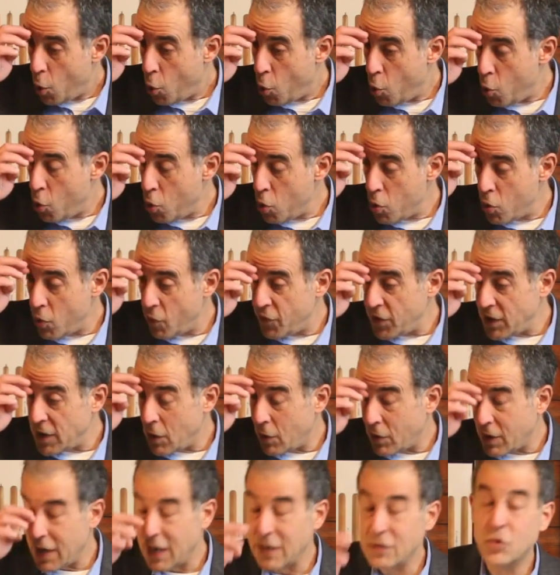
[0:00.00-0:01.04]
O
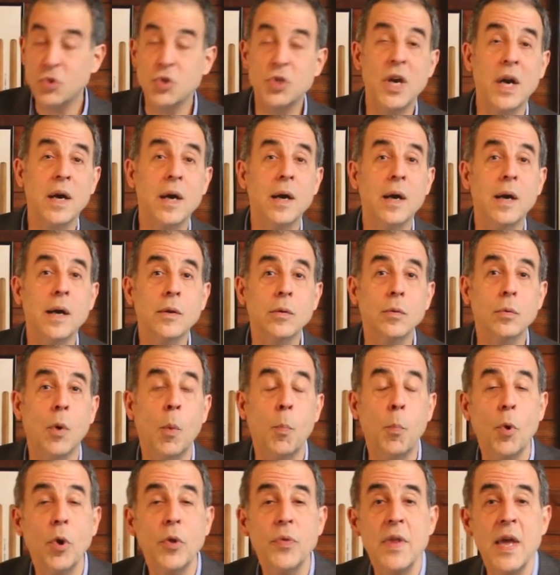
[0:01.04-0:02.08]
Fidel Castro chegando
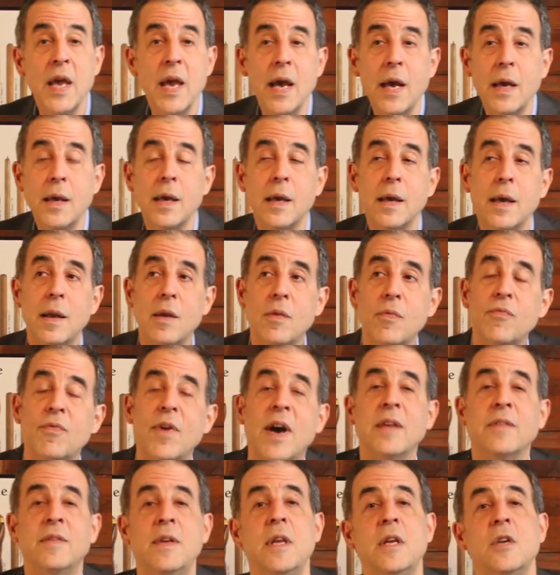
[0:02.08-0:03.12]
ao poder, o que, que ele
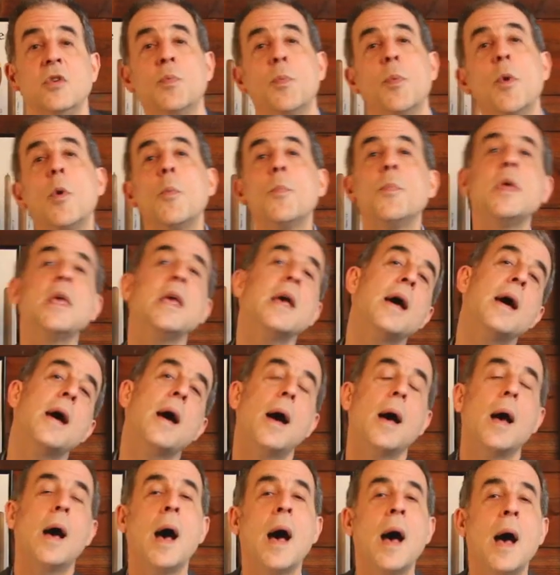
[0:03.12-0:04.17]
faz? Ele expropria
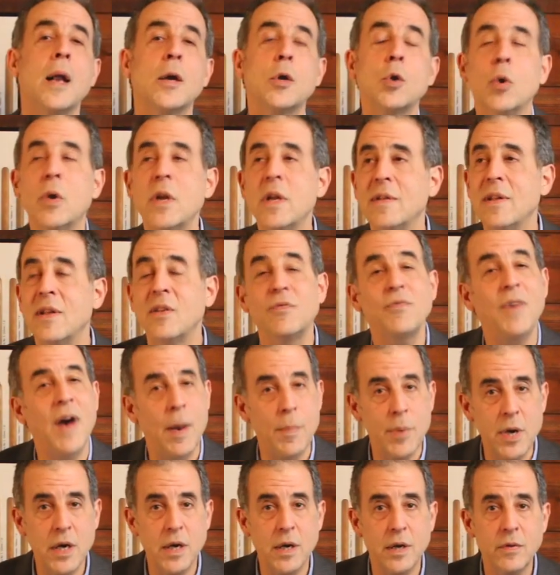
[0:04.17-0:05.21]
a todas as
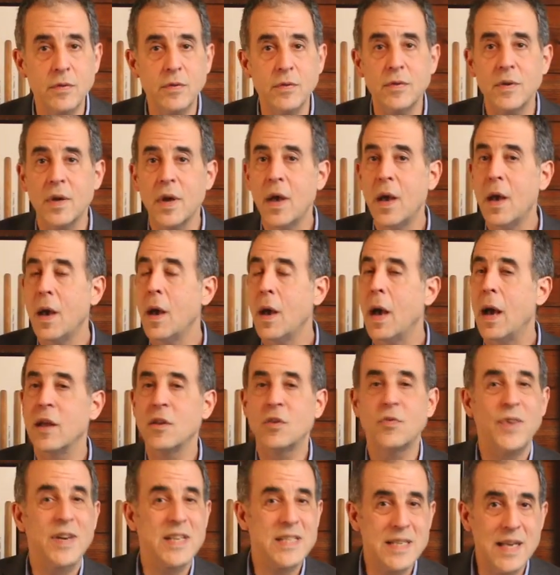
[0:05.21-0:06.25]
fábricas,
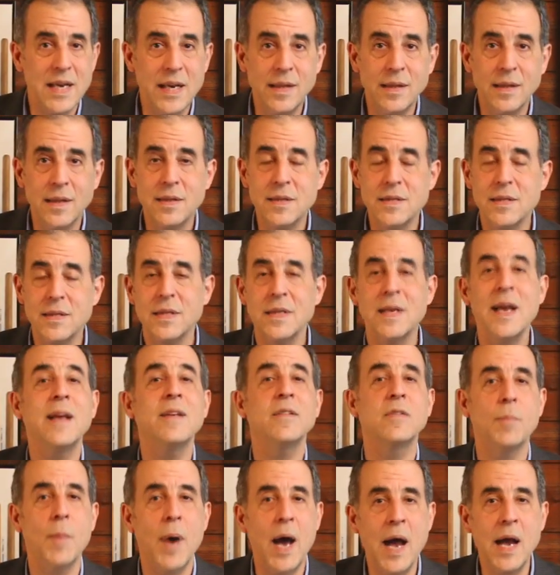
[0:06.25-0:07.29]
as fazendas e
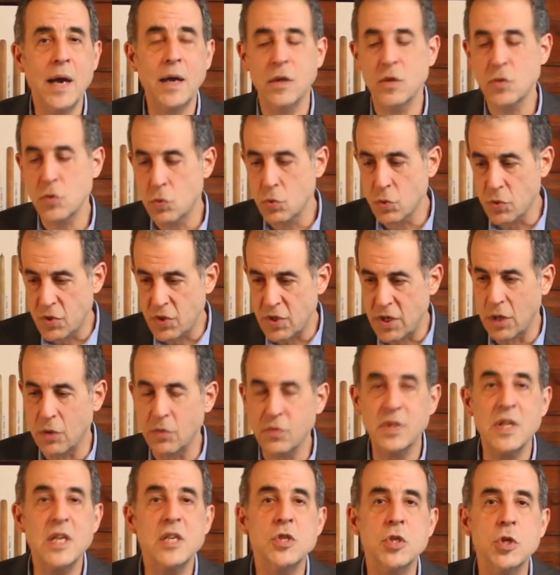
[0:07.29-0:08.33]
as marcas dos
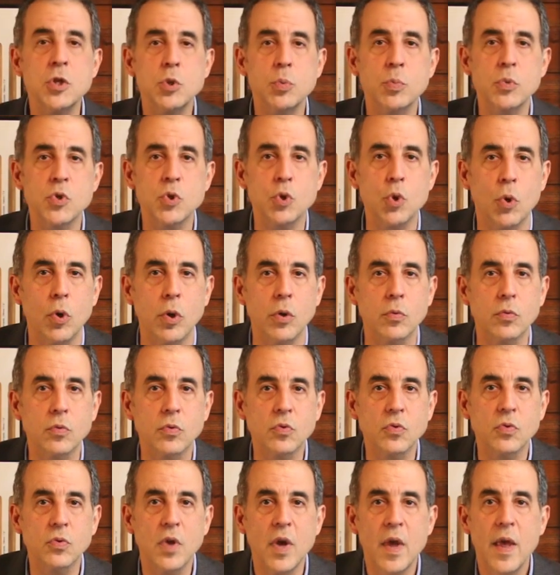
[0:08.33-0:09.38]
seus legítimos
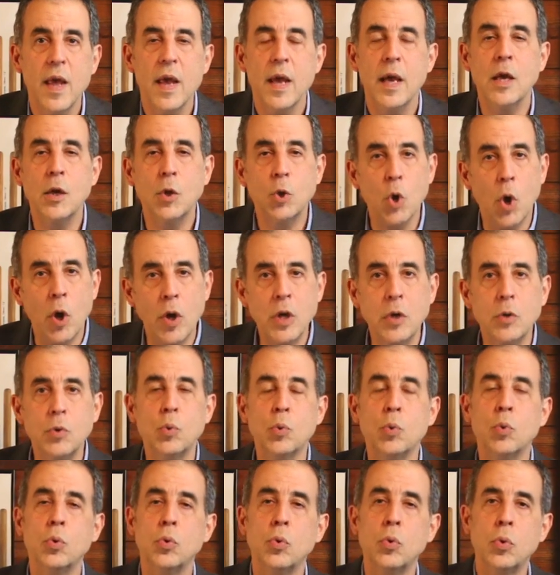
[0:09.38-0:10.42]
donos e torna
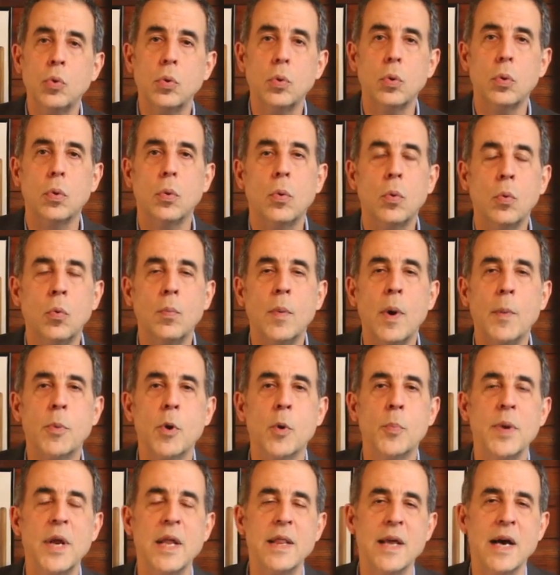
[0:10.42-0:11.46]
tudo uma
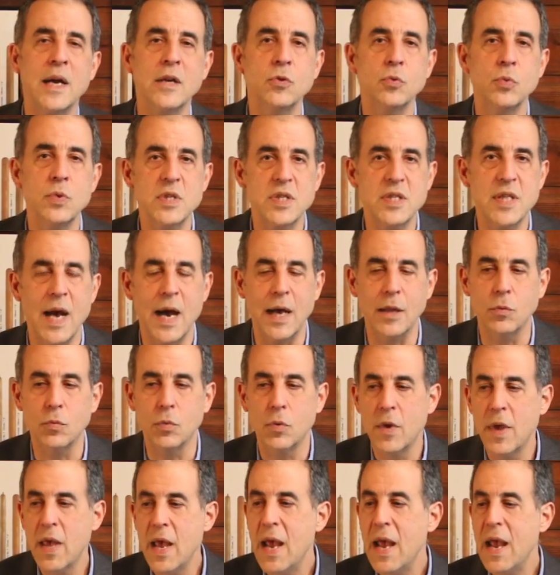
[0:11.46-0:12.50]
propriedade do Estado.
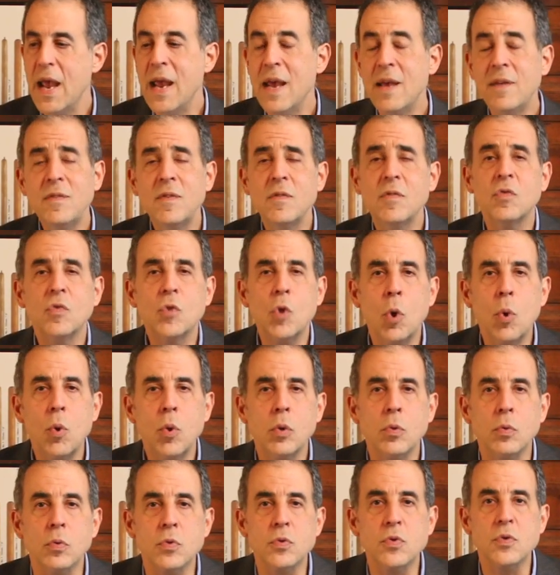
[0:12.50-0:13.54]
Esses
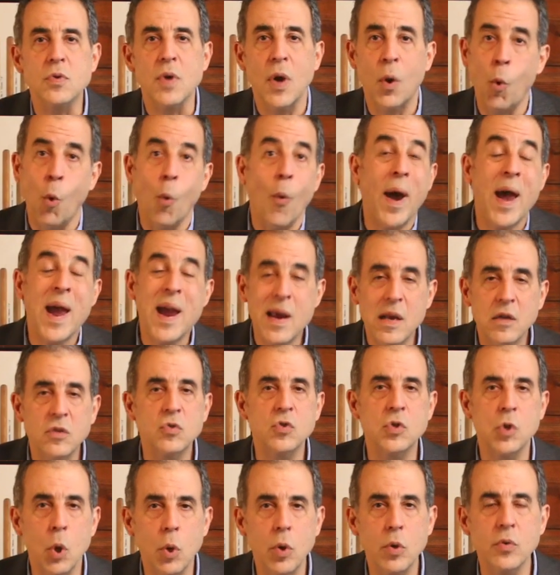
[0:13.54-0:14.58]
donos, ou
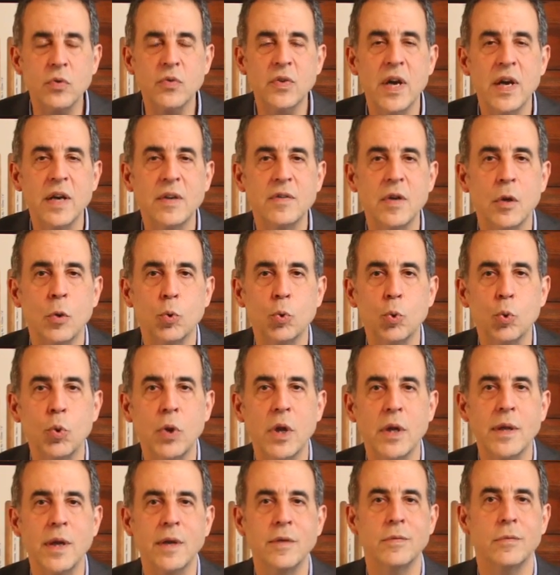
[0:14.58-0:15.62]
ex-donos a essa
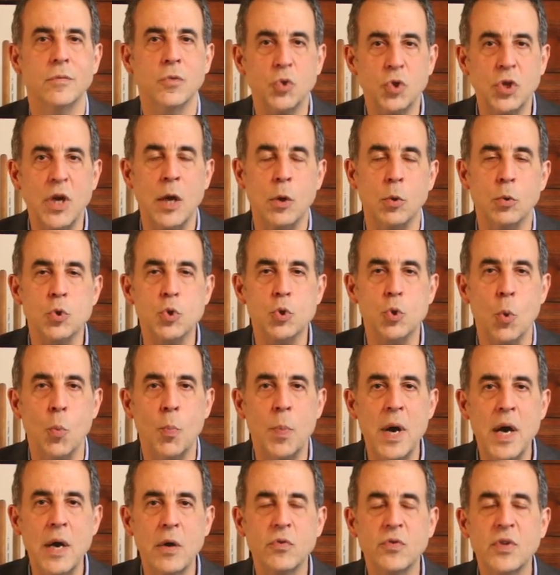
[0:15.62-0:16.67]
altura das, dos charutos
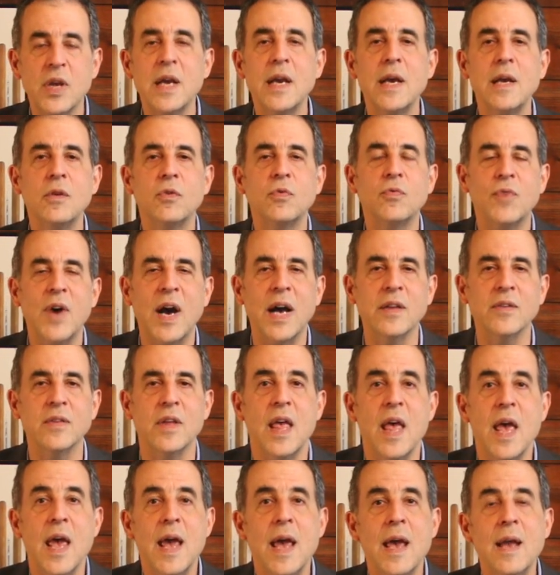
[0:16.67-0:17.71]
cubanos, o que, que eles fazem?
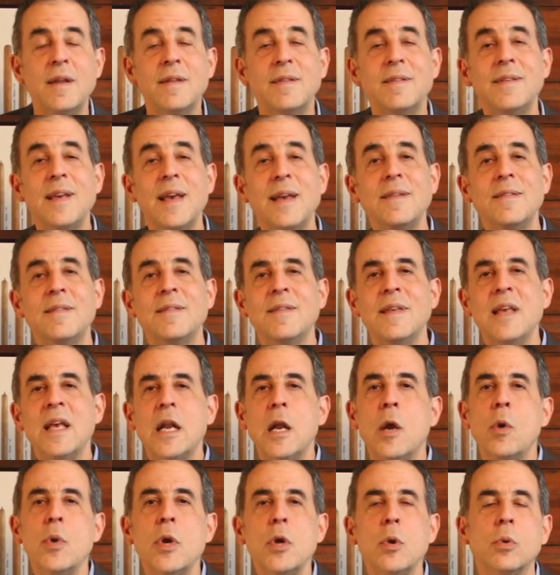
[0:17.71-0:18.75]
Eles se
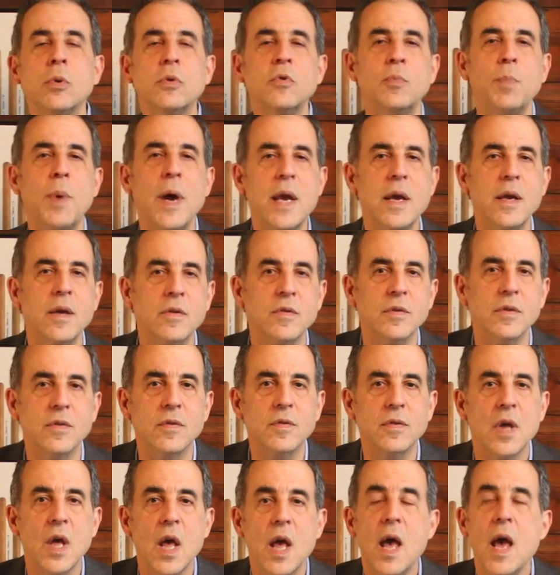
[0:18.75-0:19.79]
exilam em outros
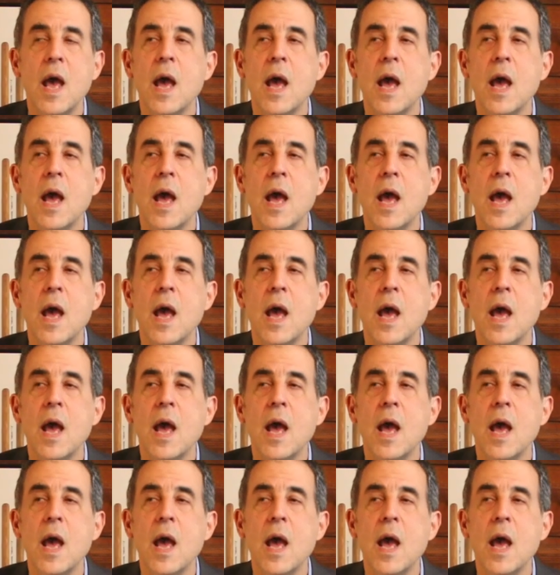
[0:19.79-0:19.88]
países.